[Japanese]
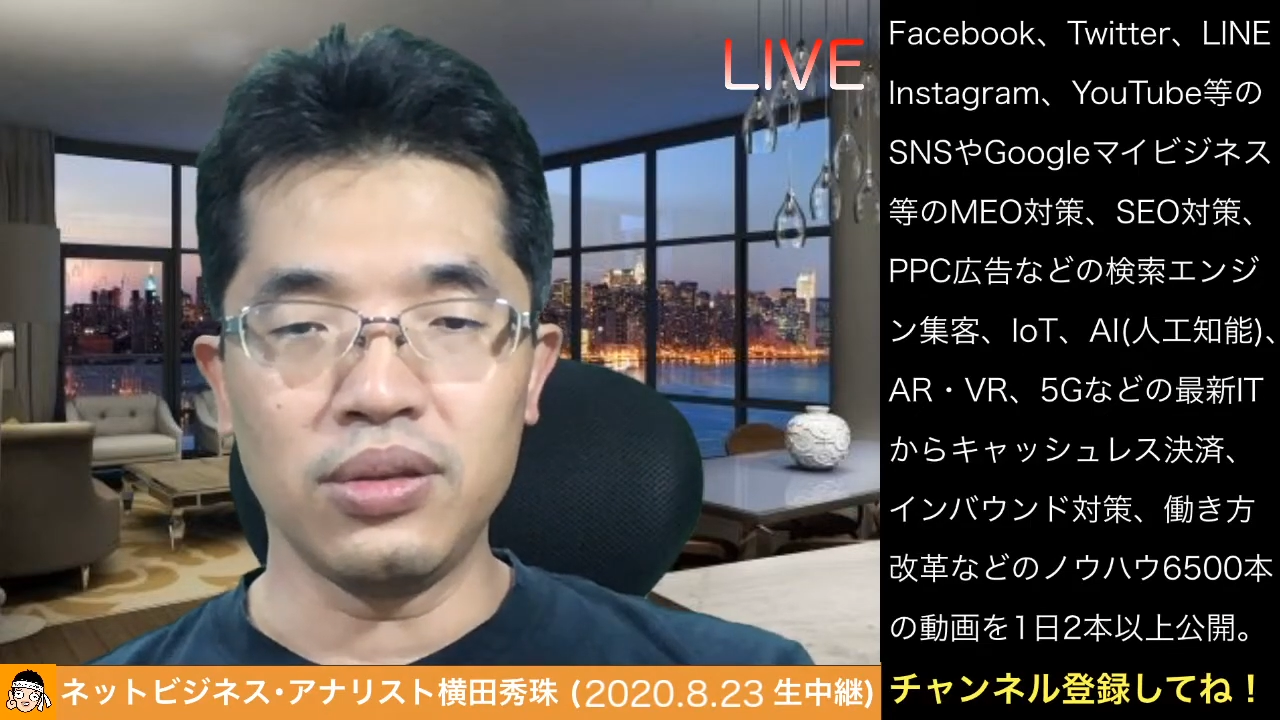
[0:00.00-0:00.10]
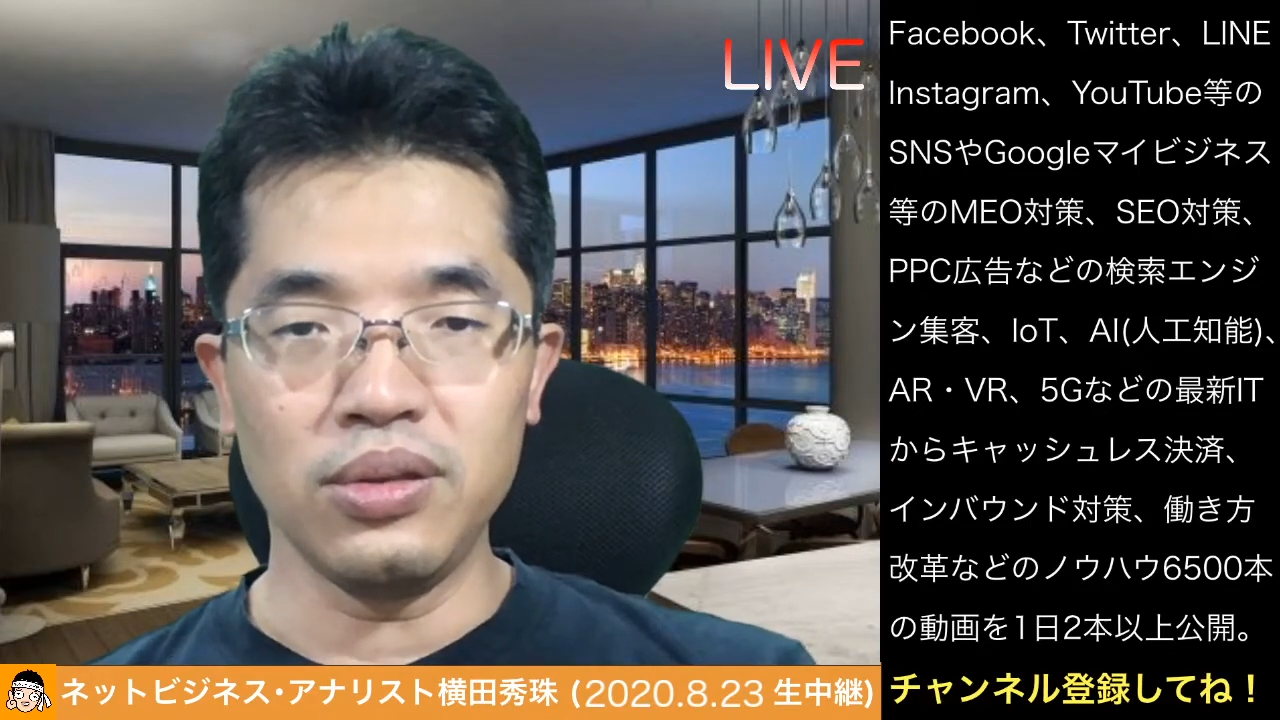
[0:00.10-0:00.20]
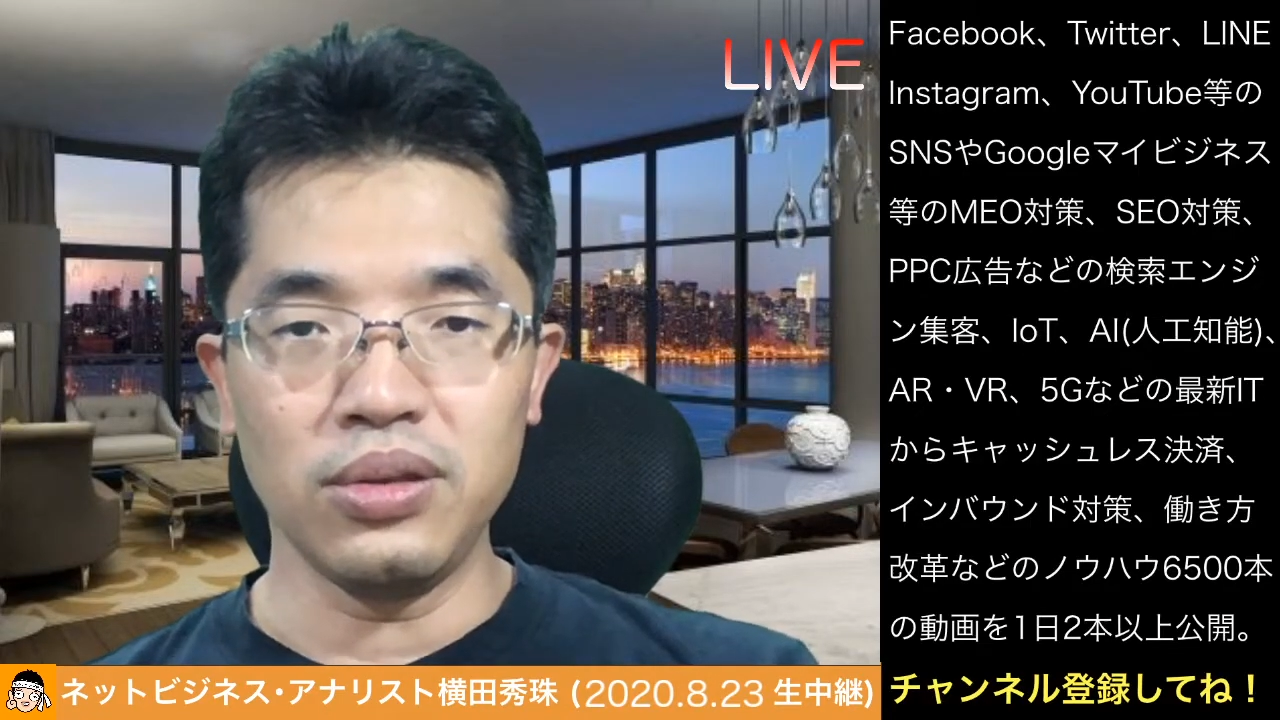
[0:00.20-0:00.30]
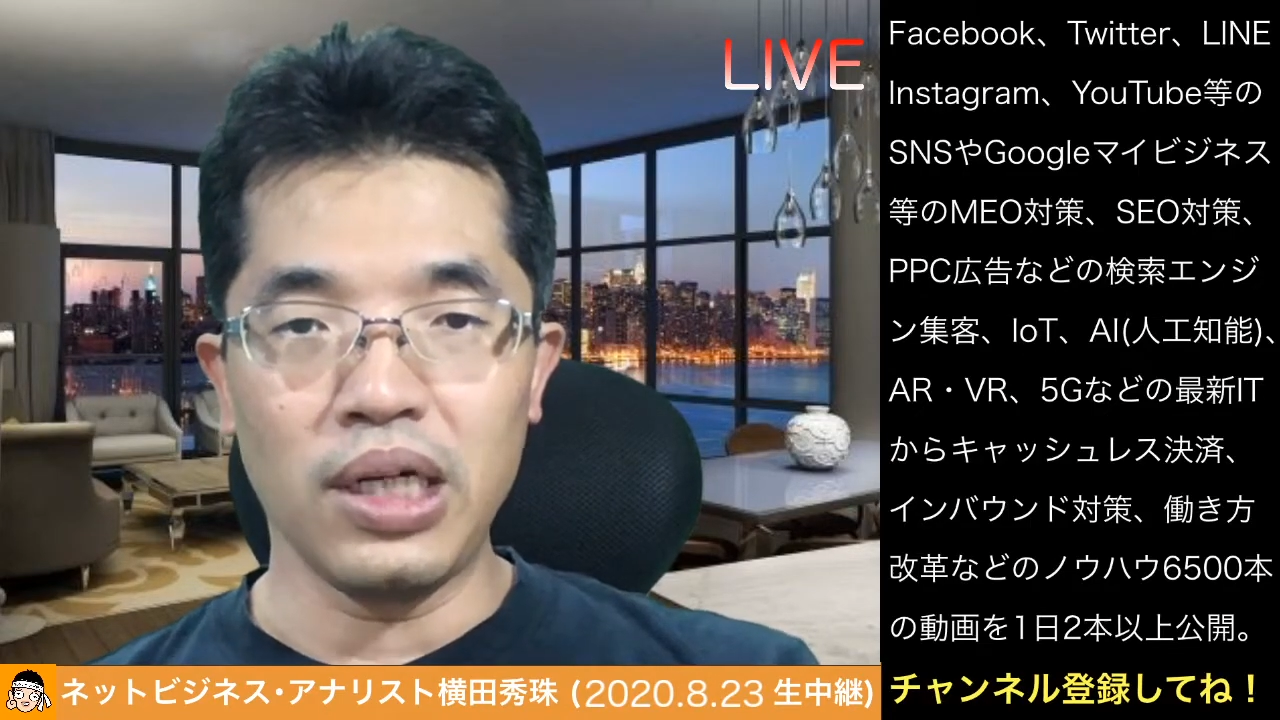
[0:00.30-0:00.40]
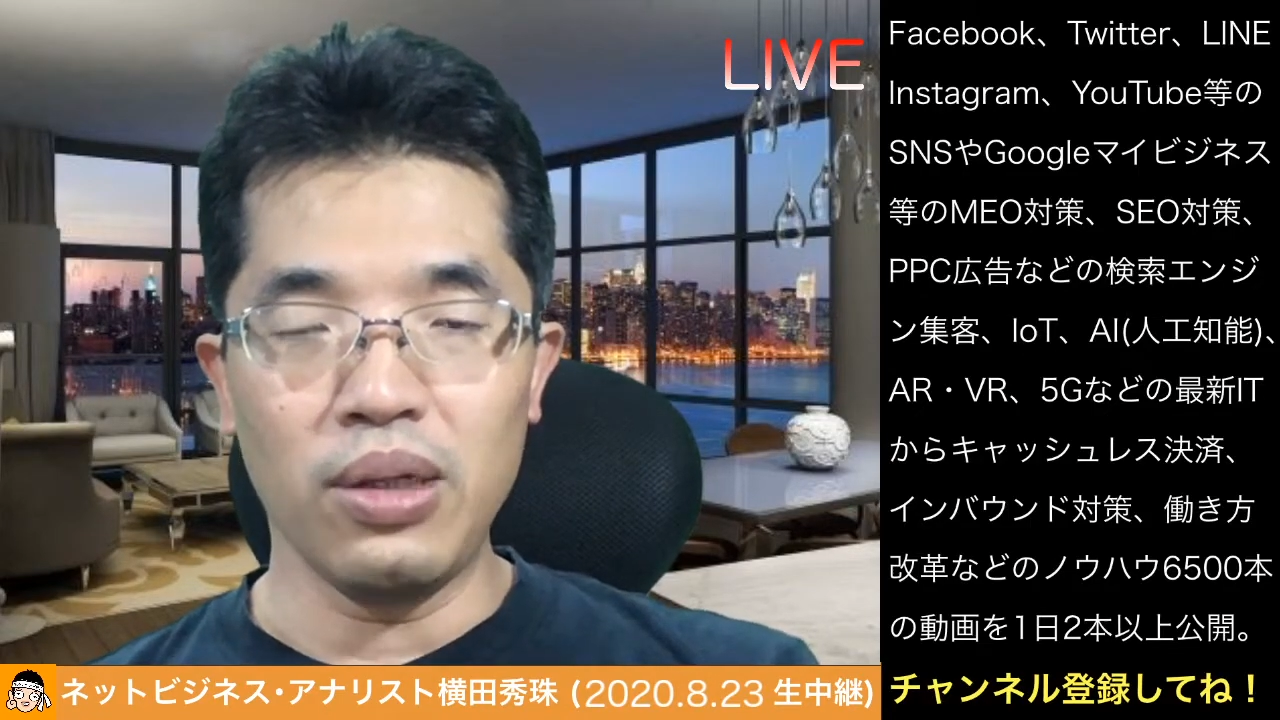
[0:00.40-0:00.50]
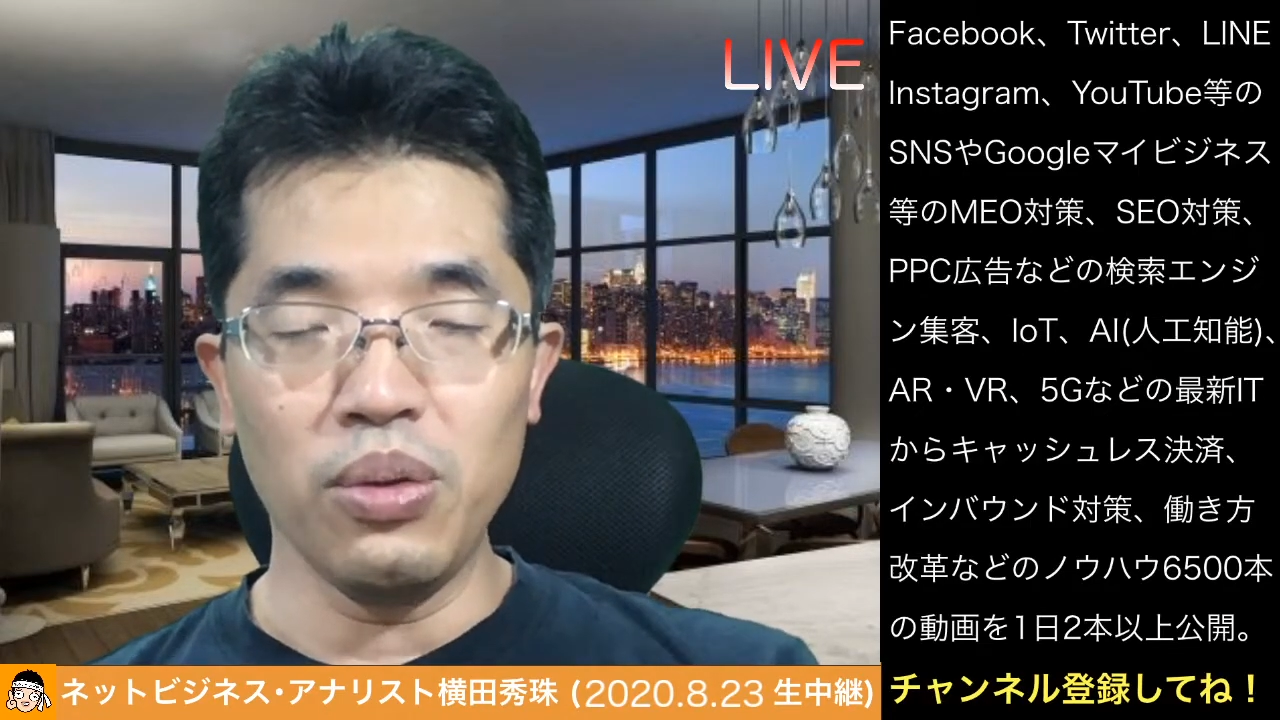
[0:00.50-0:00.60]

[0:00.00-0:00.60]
数が